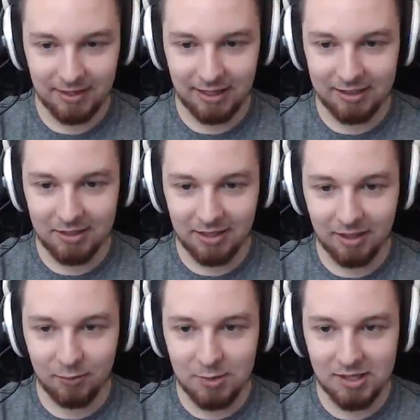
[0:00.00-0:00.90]
Ty, ale tak
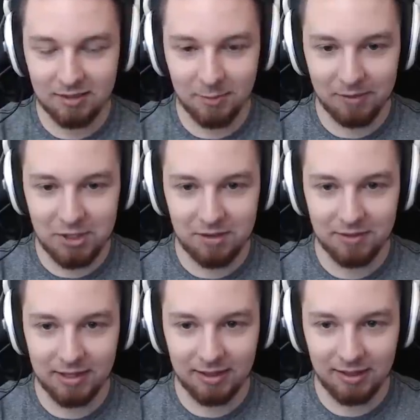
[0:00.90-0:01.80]
jak wózek, shiftem,
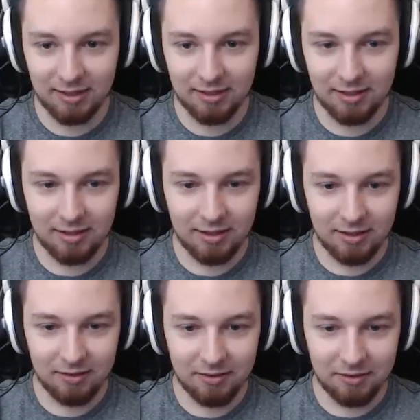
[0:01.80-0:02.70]
prawdziwy shiftem. taki.
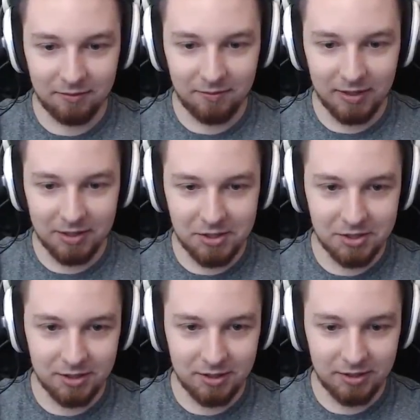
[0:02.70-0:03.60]
Y,
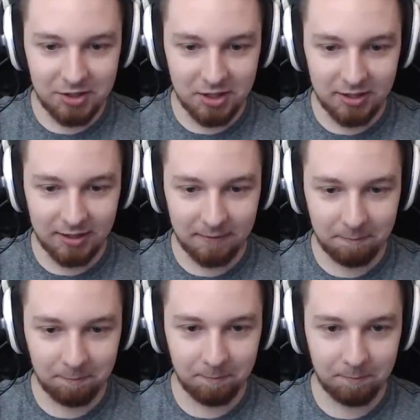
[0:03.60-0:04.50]
wiesz, y, się ten.